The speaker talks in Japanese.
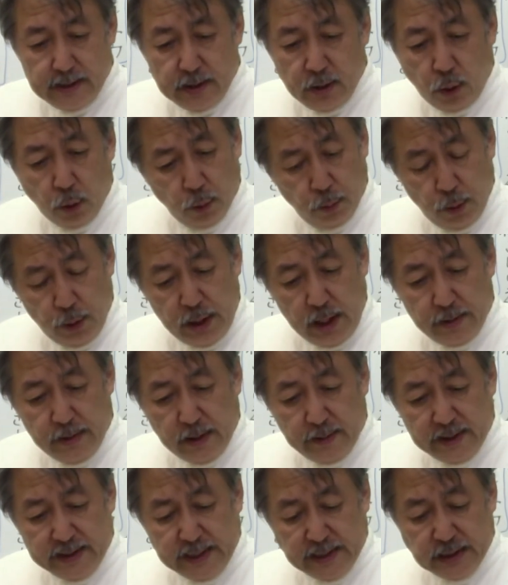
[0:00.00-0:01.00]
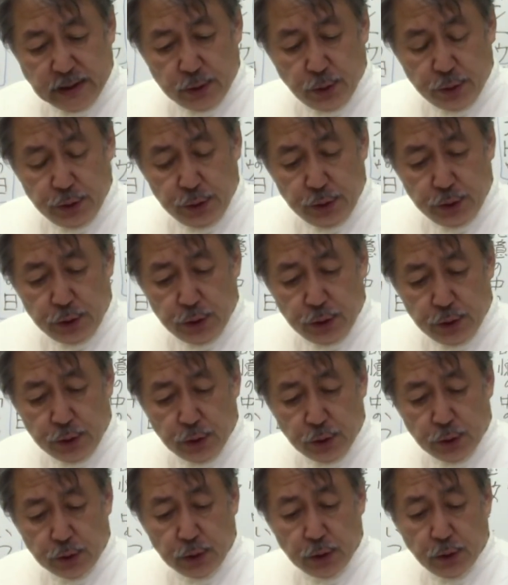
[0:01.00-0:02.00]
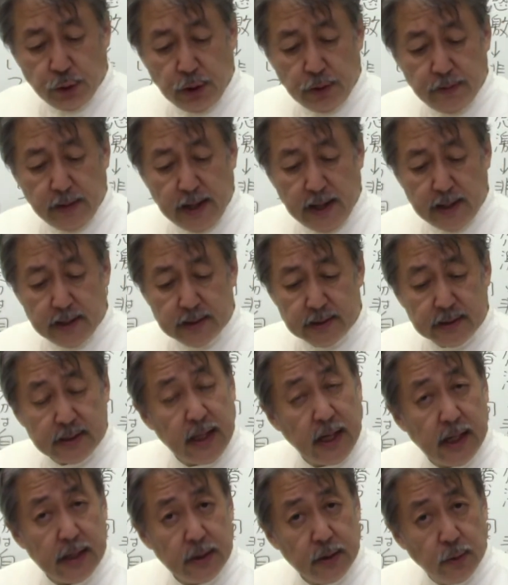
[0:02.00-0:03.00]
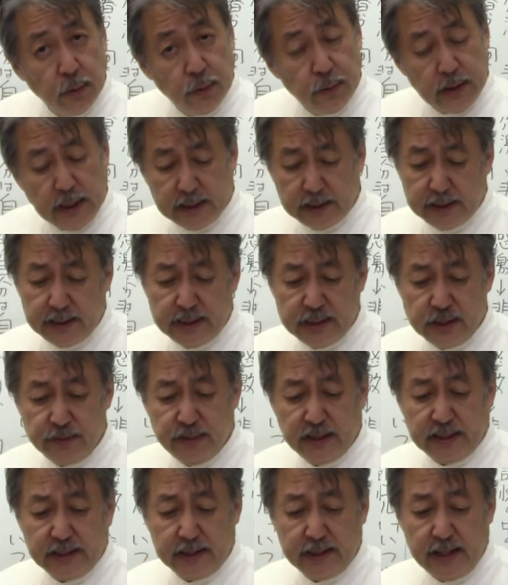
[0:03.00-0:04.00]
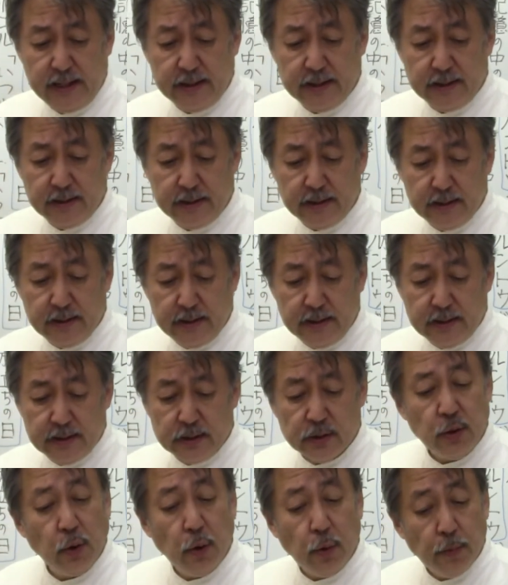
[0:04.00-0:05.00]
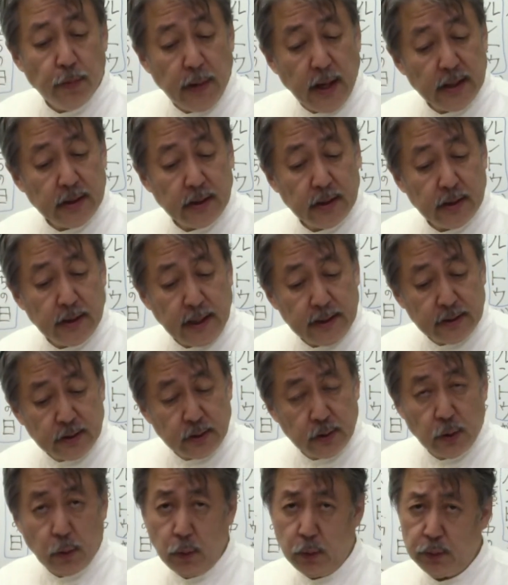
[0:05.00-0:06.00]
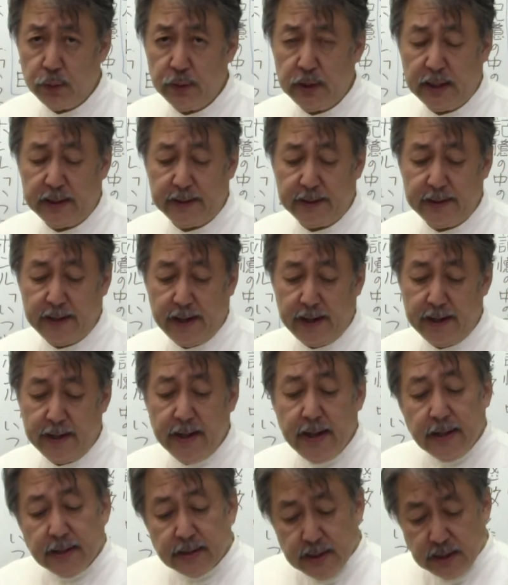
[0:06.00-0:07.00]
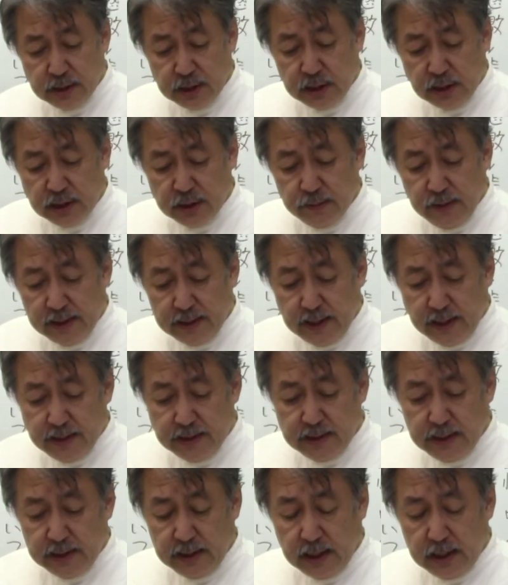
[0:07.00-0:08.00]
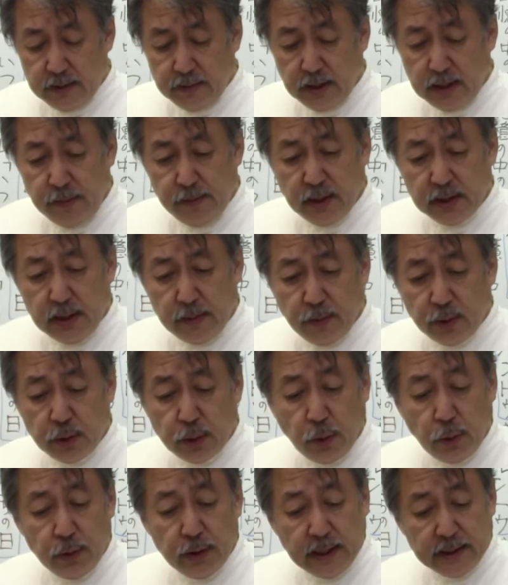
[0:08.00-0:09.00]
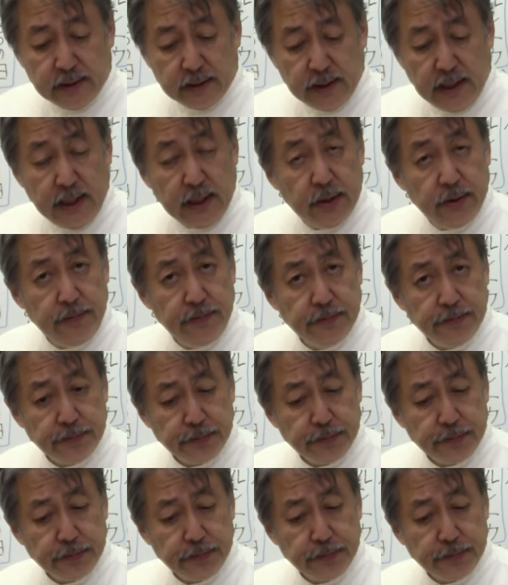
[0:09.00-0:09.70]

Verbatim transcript: 思えば私とルントゥーとの距離はさあどうなってしまったそう全く遠くなった。さあしかし若い世代は今でもどうなっている